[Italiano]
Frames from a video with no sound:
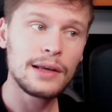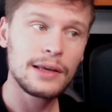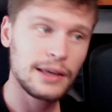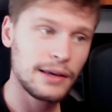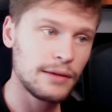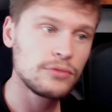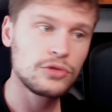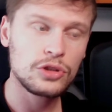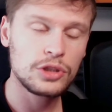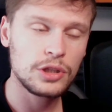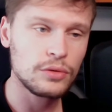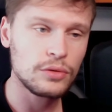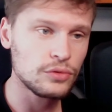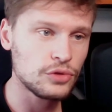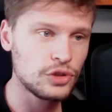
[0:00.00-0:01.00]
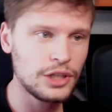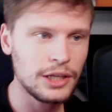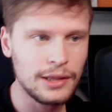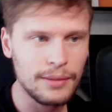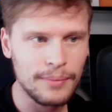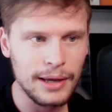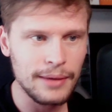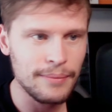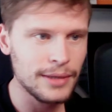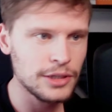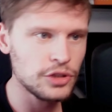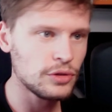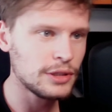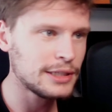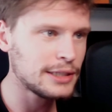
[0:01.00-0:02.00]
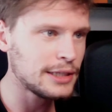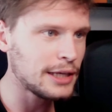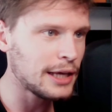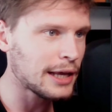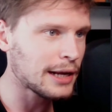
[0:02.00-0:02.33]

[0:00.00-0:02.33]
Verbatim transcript: che non so se conoscete, ma immagino di sì,